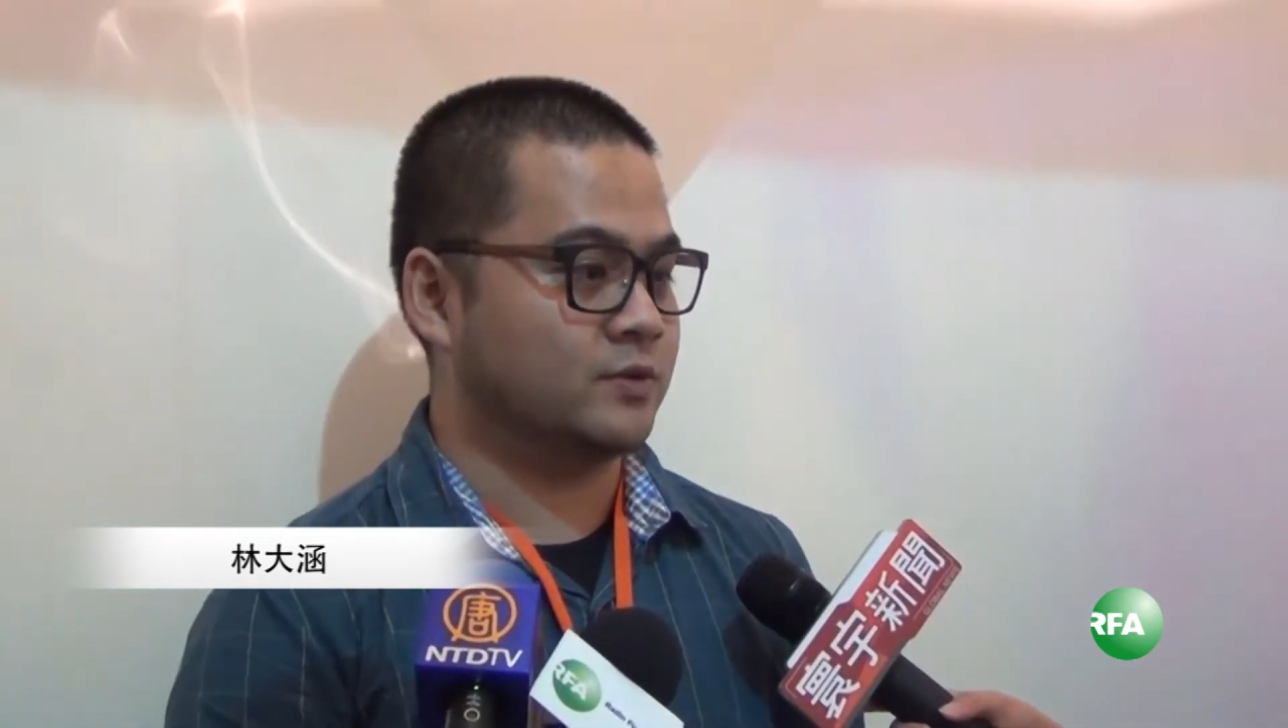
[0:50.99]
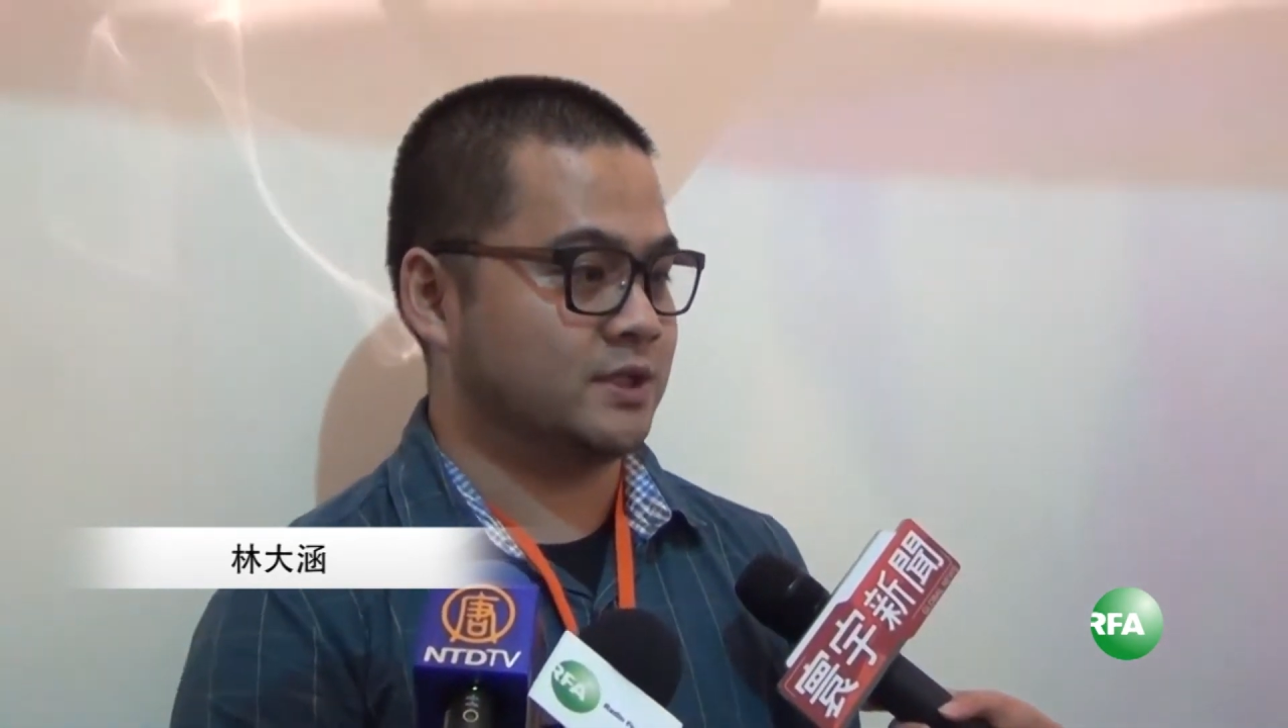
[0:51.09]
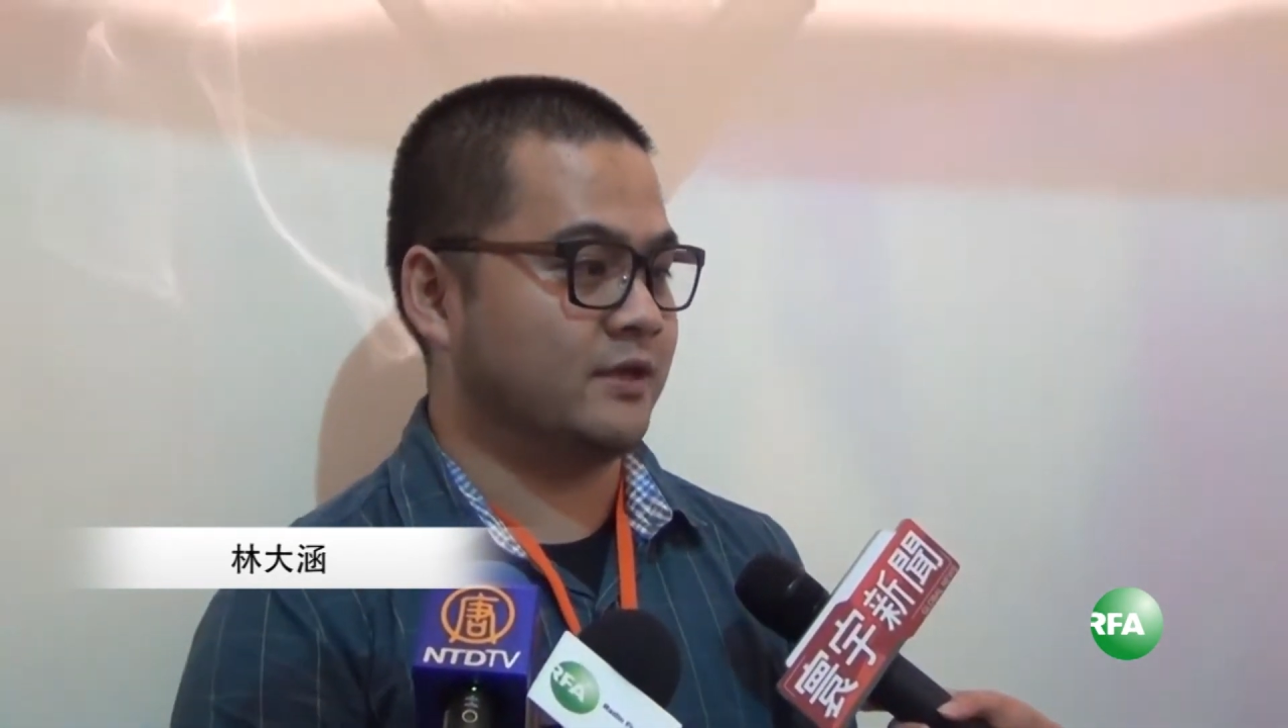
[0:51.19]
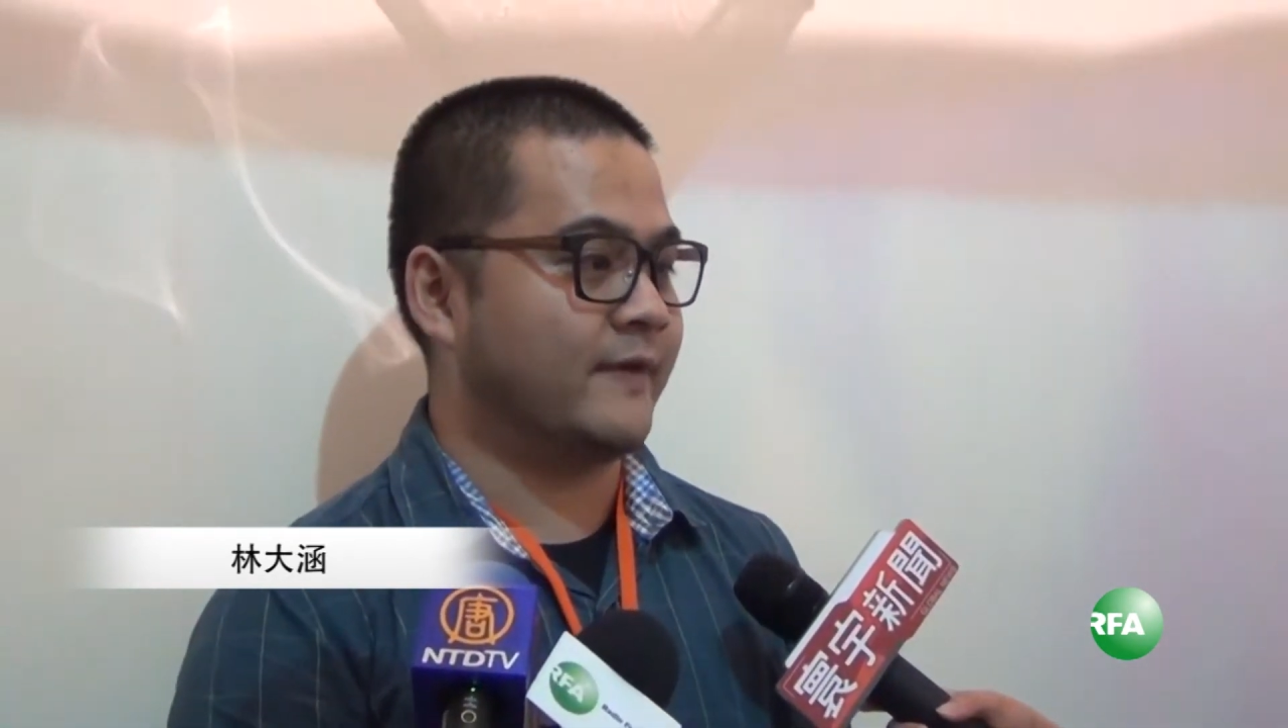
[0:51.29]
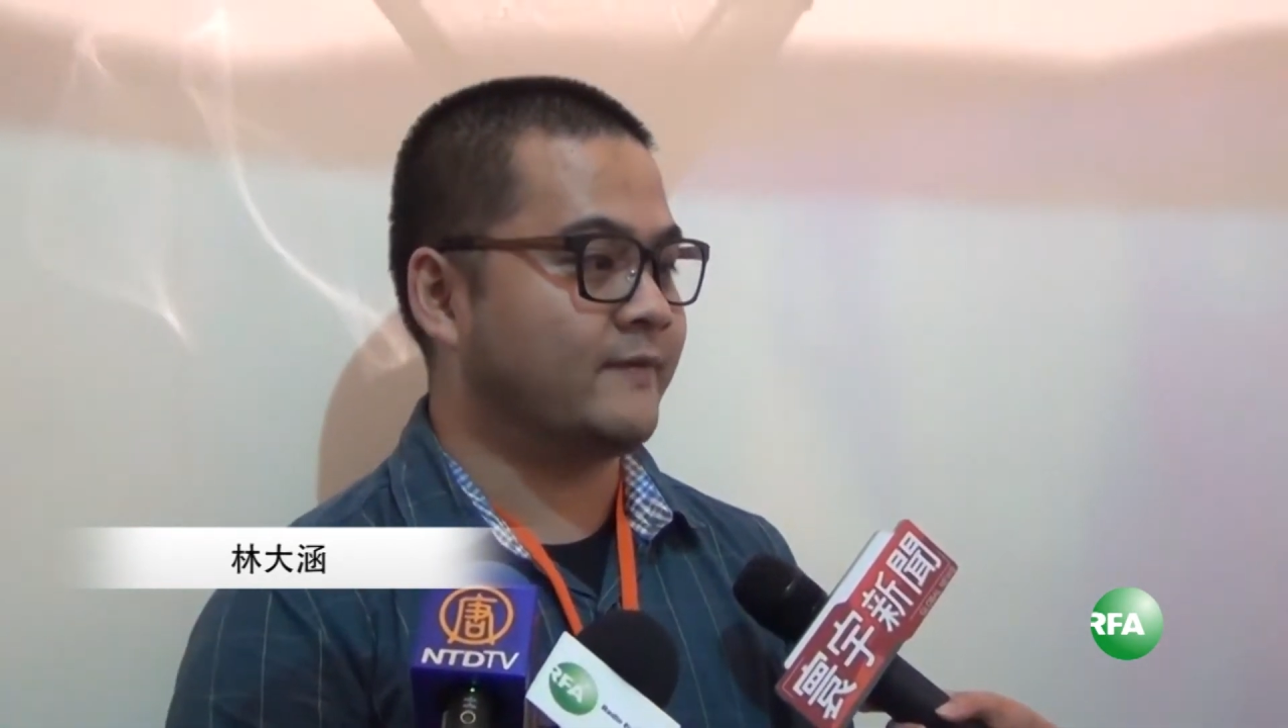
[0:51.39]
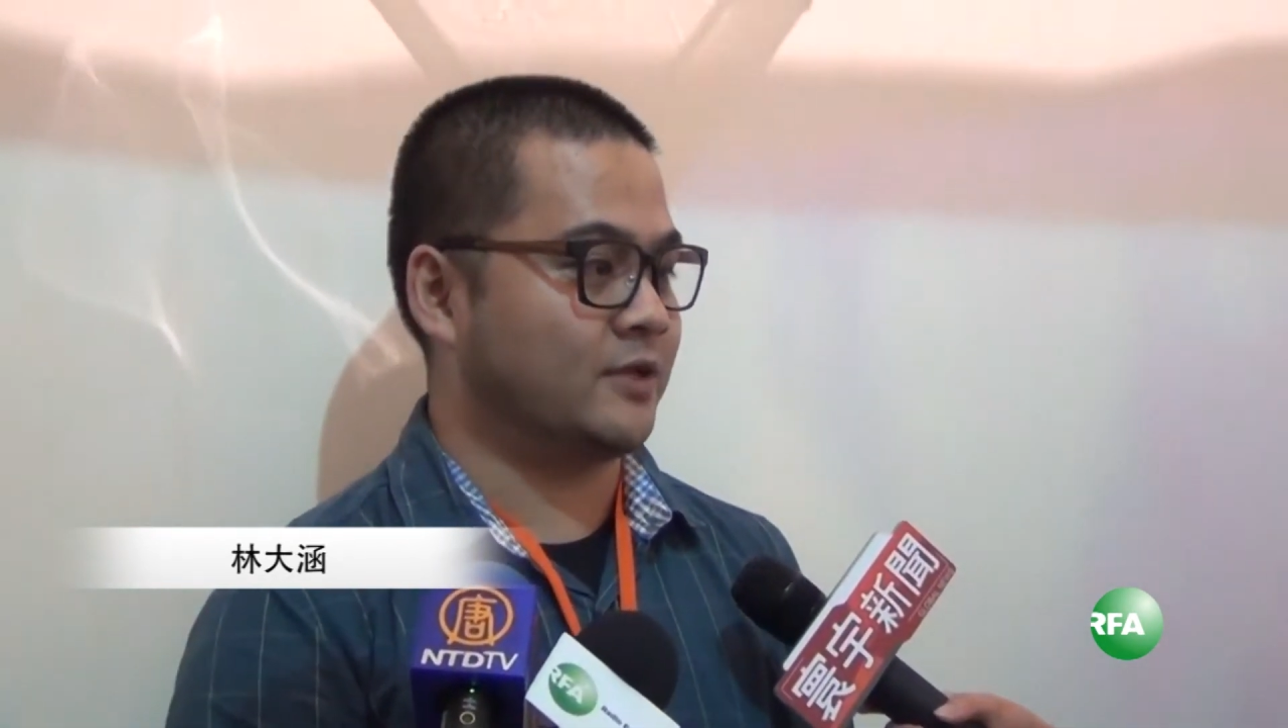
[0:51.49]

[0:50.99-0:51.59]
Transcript: 务实的方